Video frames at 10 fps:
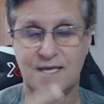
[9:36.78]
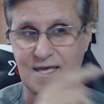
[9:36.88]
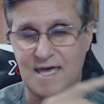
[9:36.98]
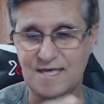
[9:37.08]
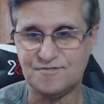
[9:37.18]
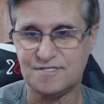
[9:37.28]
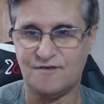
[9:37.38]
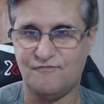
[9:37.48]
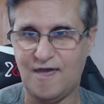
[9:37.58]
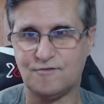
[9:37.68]
Esse
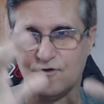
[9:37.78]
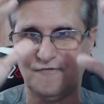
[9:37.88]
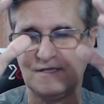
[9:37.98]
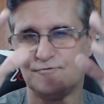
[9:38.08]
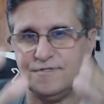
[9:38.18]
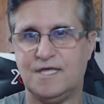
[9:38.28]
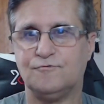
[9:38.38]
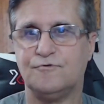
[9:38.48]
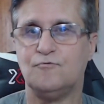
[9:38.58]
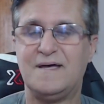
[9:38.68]
defeito eu faço
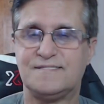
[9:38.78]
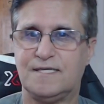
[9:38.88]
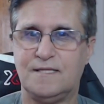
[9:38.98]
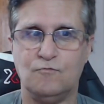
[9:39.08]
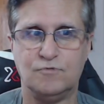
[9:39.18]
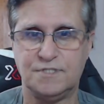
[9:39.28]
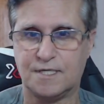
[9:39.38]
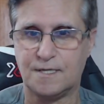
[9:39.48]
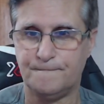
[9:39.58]
dentro de uma cena única.